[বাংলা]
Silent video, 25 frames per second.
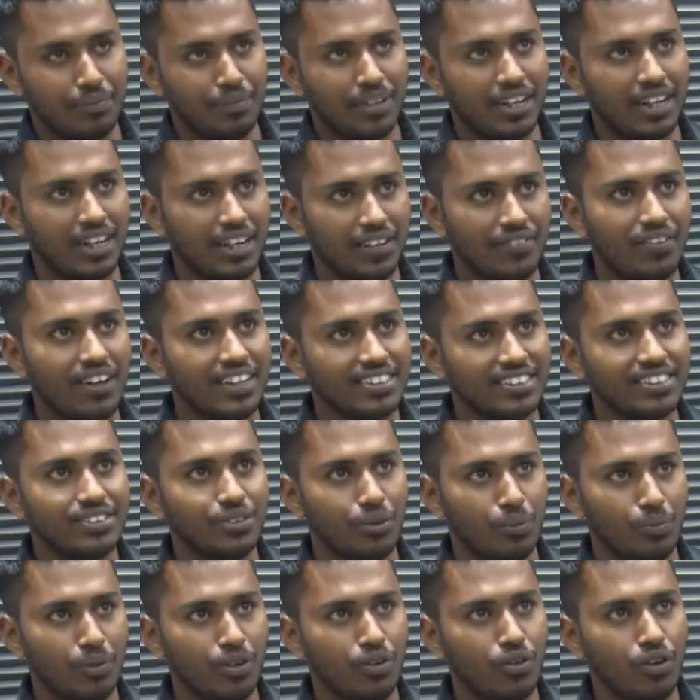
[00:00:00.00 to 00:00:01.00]
ঈদ সামনে রেখে
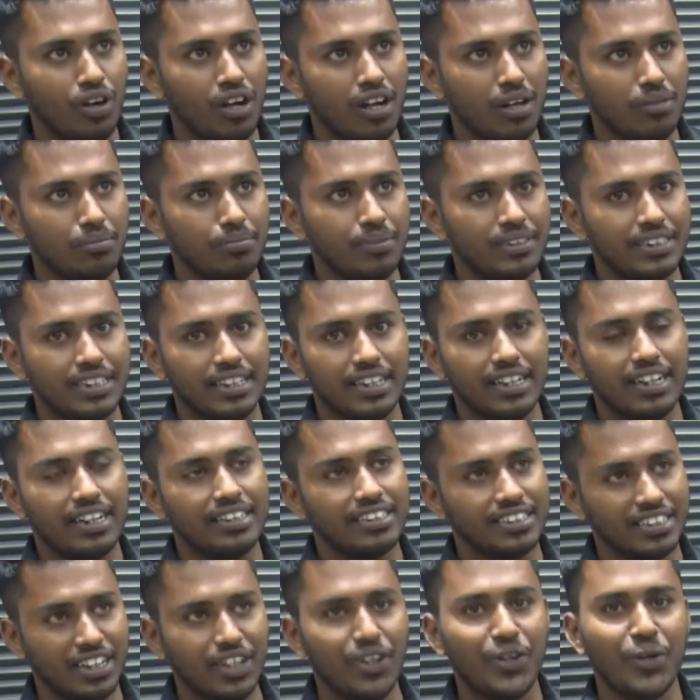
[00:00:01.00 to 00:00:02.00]
ফার্স্ট ওপেন করলাম
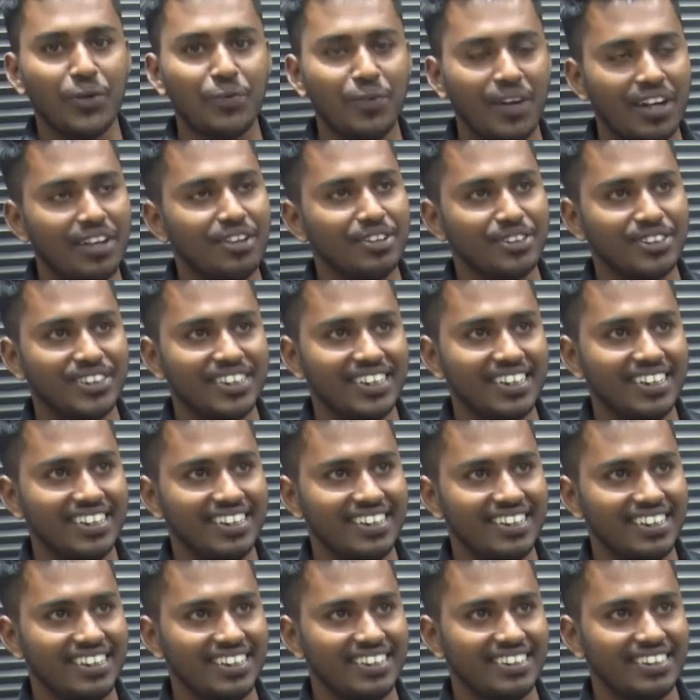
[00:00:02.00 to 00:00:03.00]
সেকেন্ড ইনশাল্লাহ ভালো
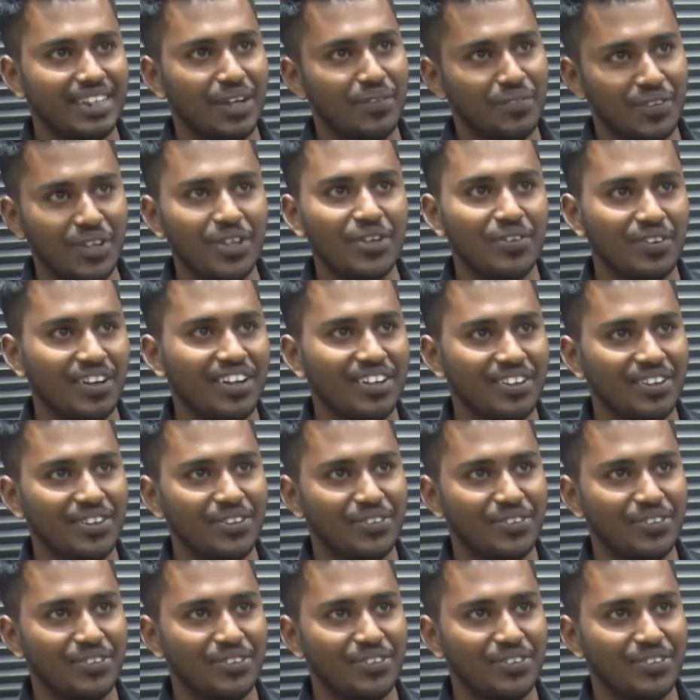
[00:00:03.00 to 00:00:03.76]
হচ্ছে সামনে